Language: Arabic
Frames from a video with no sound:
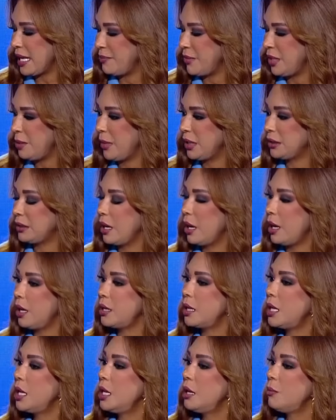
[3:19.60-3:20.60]
امن
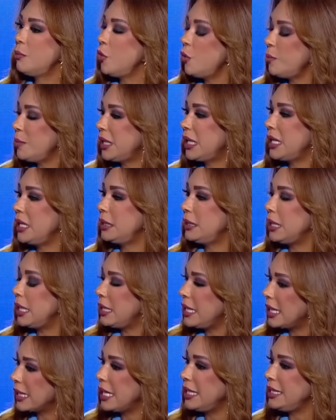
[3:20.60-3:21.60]
المطار ممكن
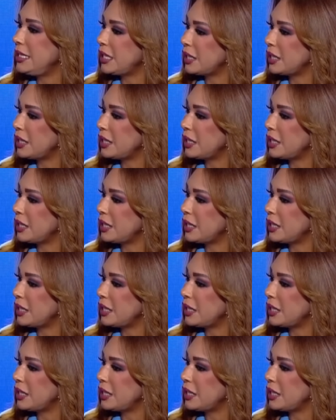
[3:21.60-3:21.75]
لكن